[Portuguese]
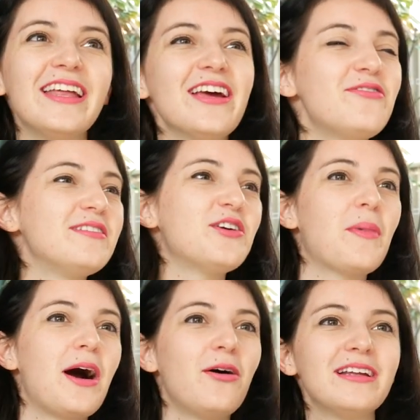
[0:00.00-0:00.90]
eu queria fazer
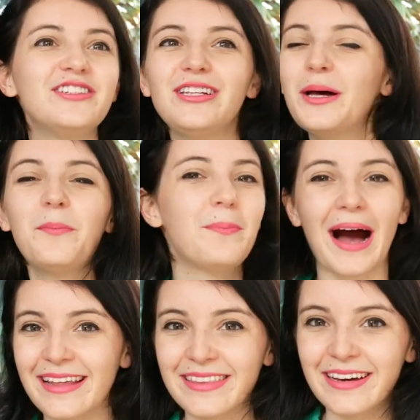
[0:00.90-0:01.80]
uma aula de
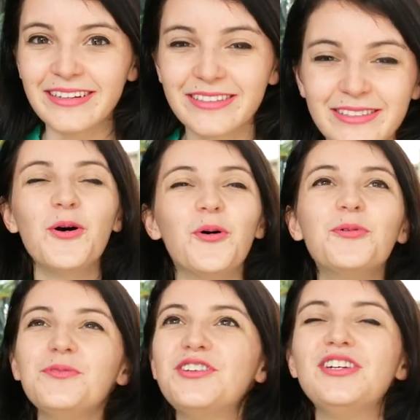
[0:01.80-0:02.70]
lambada.
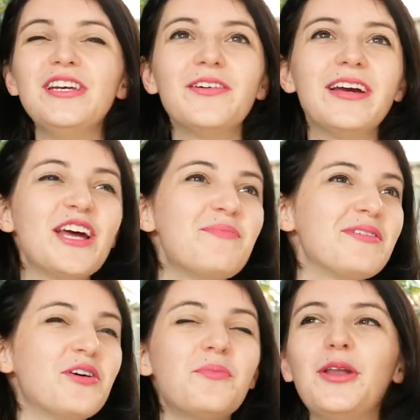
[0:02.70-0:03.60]
Um dia eu queria
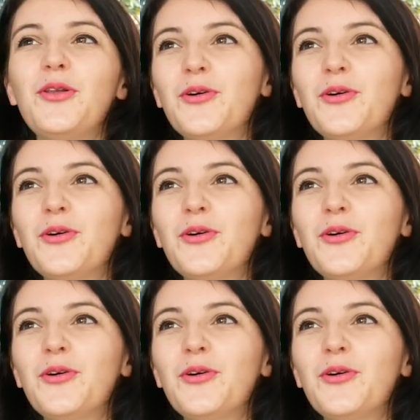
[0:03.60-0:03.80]
passar uma